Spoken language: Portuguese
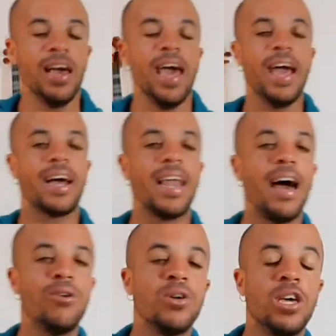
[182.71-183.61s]
É
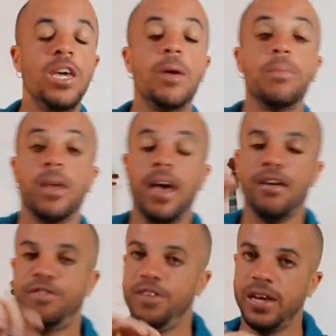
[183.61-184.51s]
claro que é,
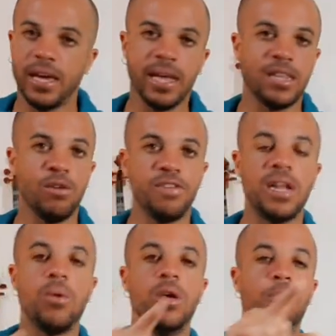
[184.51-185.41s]
fiquem até o
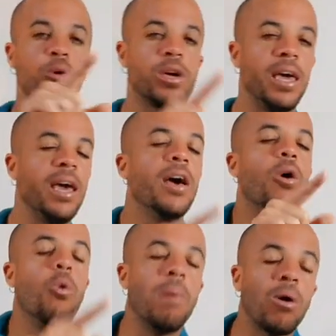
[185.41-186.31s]
final aí, porque
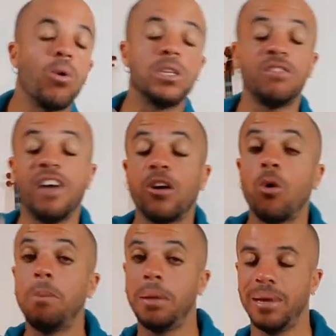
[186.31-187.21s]
uma coisa vai
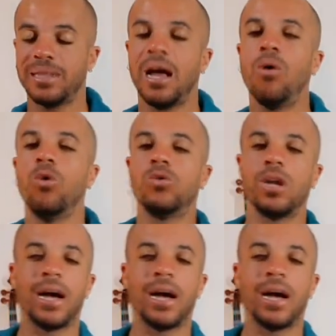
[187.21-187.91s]
complementar a outra.